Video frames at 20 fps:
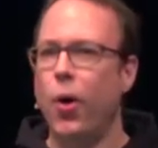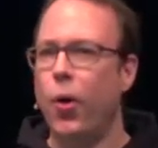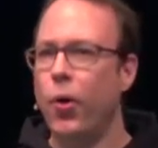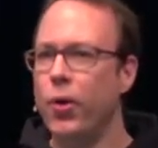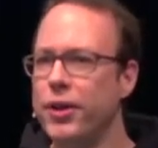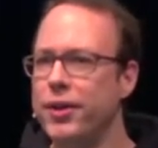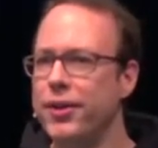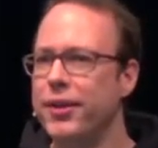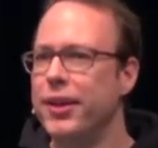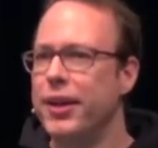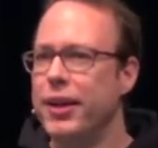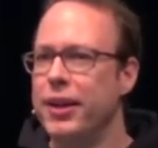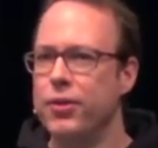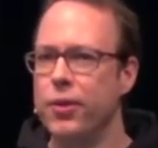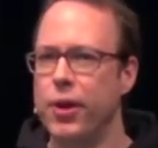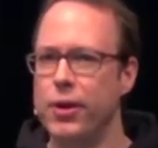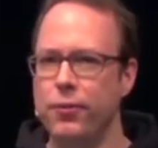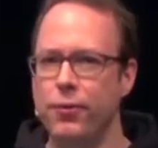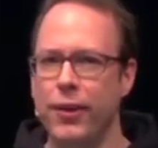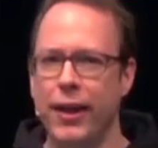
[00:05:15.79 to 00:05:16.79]
Und
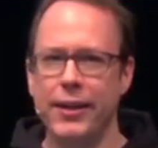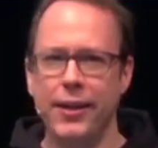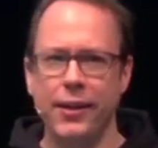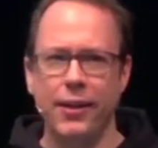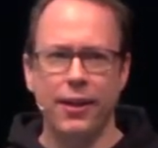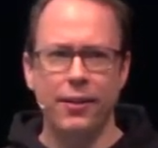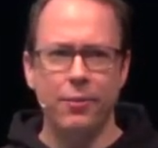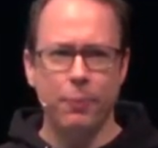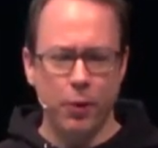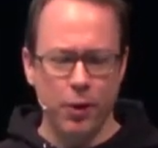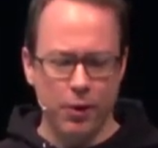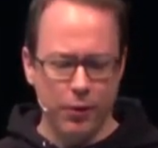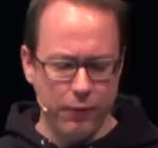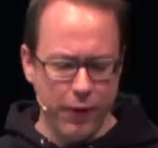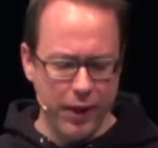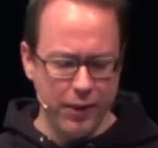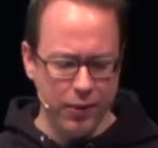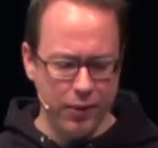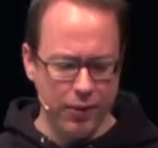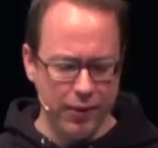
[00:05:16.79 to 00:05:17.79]
sollte vielleicht nicht das
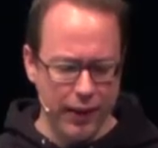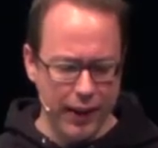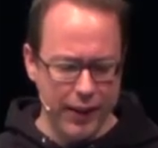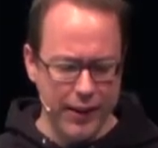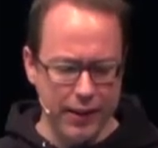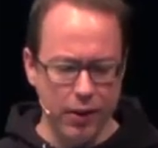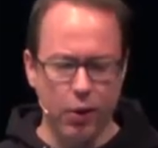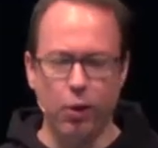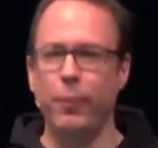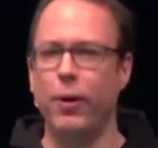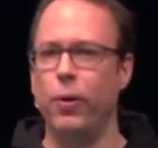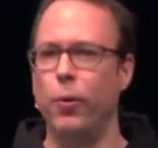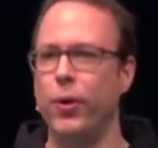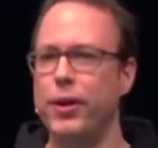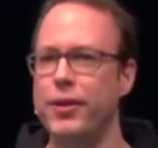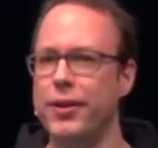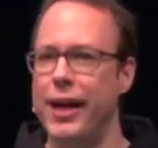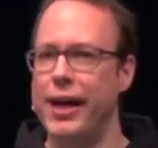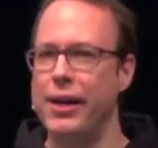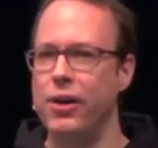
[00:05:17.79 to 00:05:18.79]
Bundesverfassungsgericht darüber
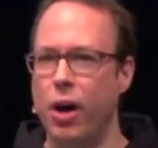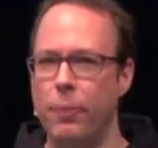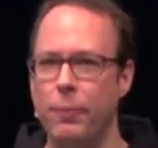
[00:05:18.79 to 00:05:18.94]
urteilen,